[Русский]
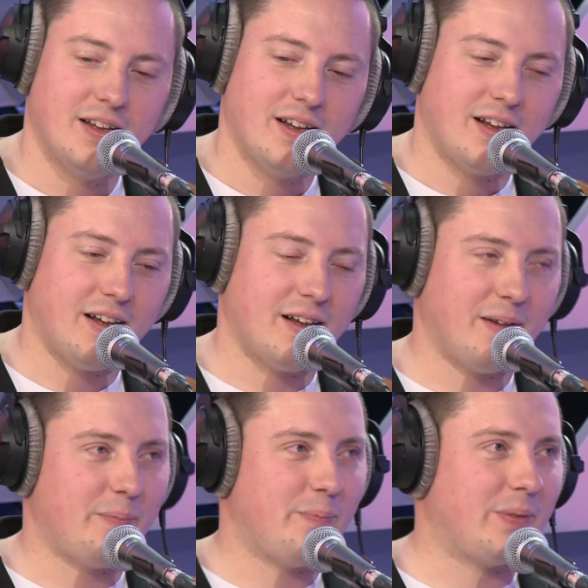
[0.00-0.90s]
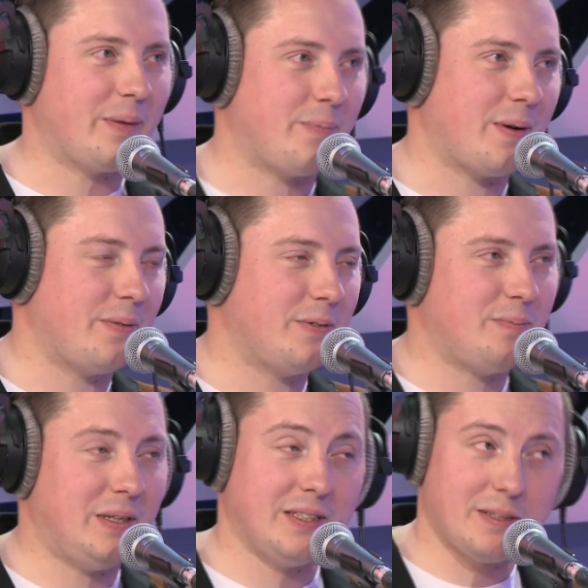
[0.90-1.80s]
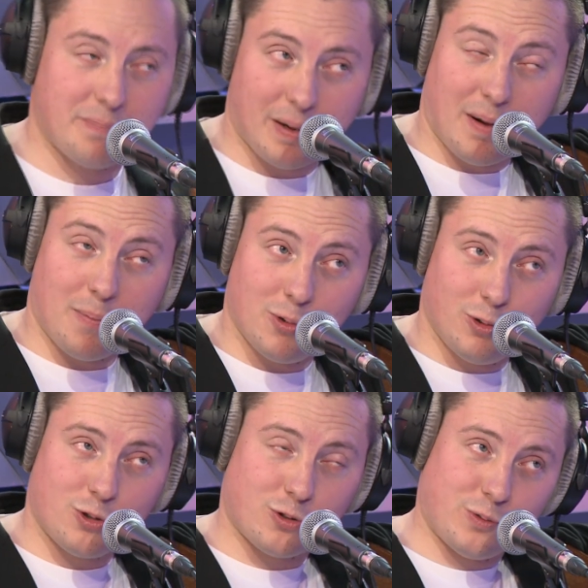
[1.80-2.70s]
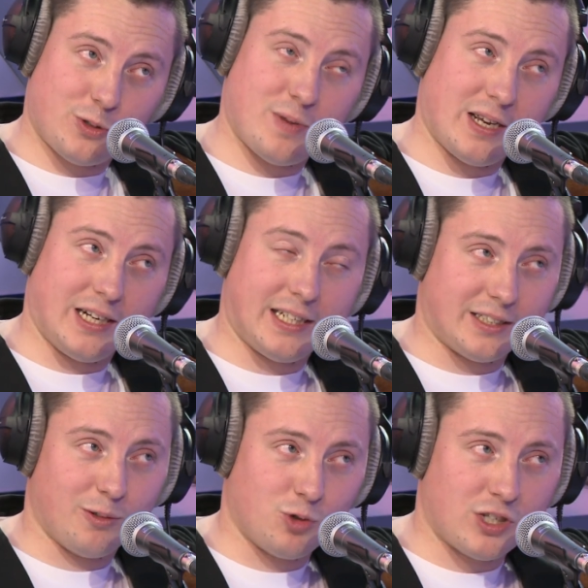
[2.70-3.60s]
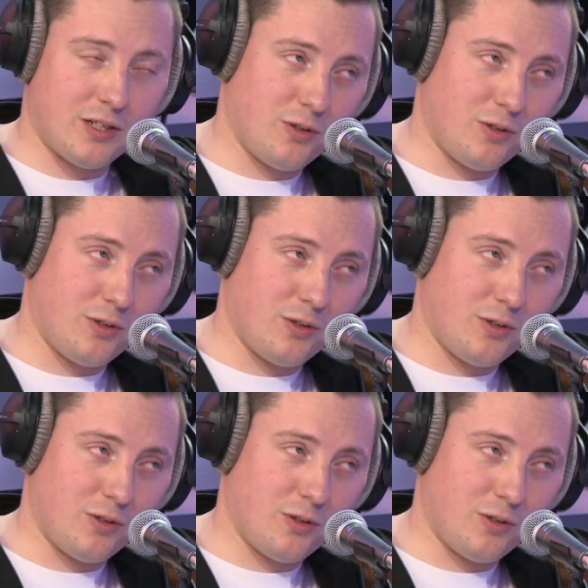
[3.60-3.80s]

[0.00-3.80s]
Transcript: Так. А, там про, песня про папу и дочку. В общем, у меня какие-то уже...